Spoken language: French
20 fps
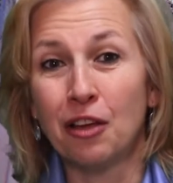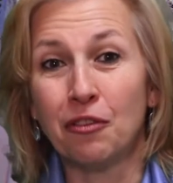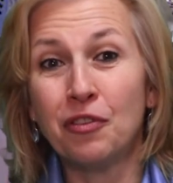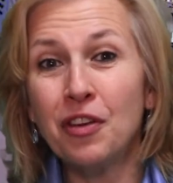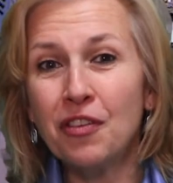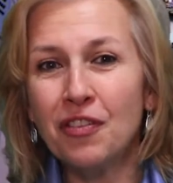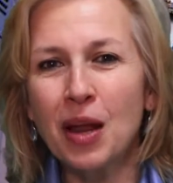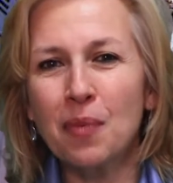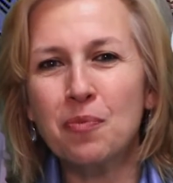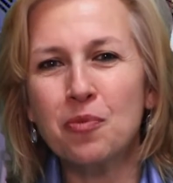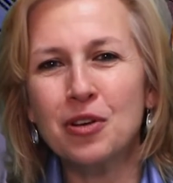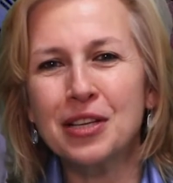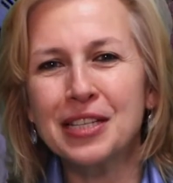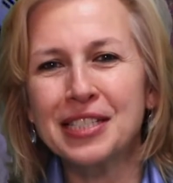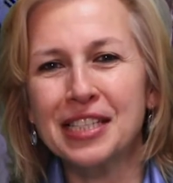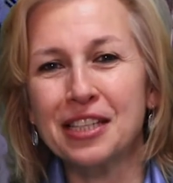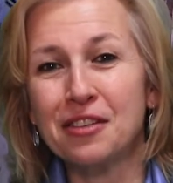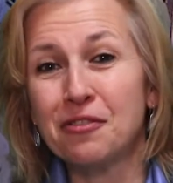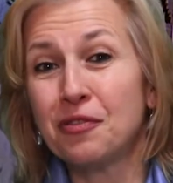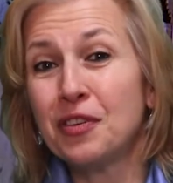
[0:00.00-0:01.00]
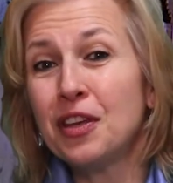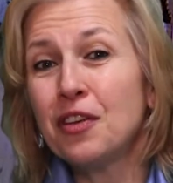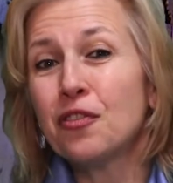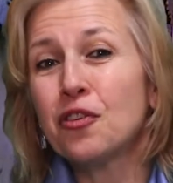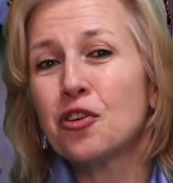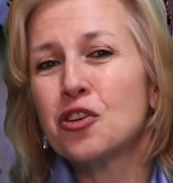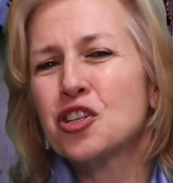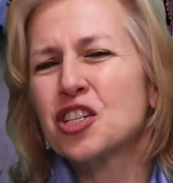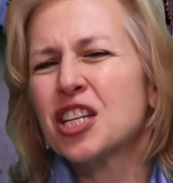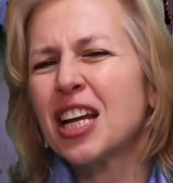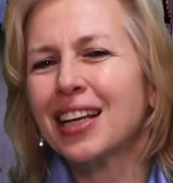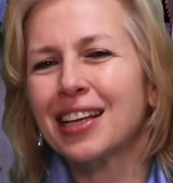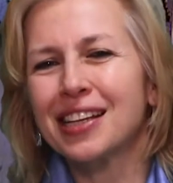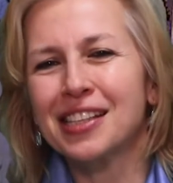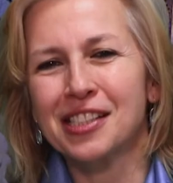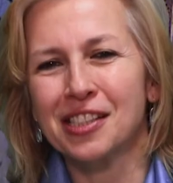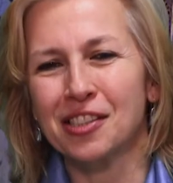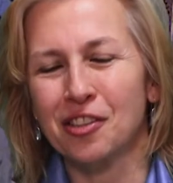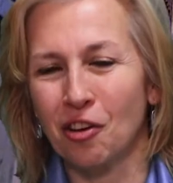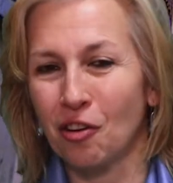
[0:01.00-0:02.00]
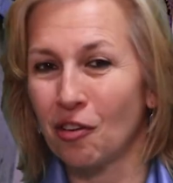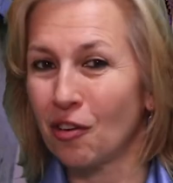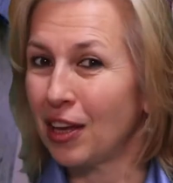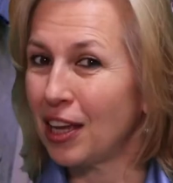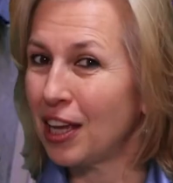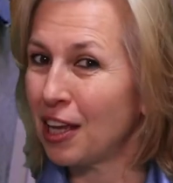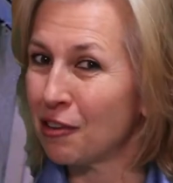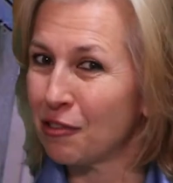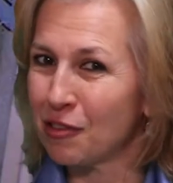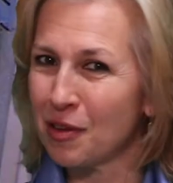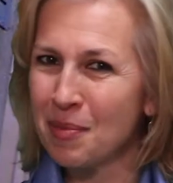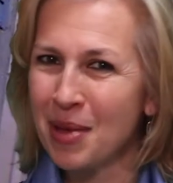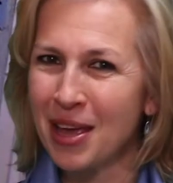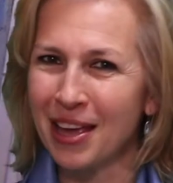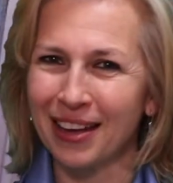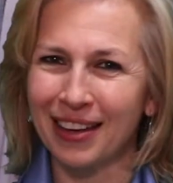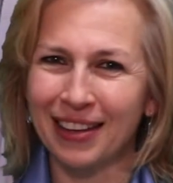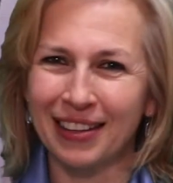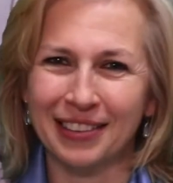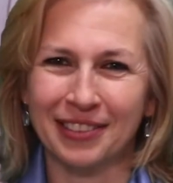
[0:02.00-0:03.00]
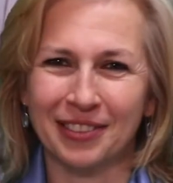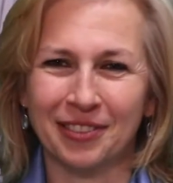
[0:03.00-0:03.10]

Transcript: Vive la poésie, vivre chaque instant, éphémère.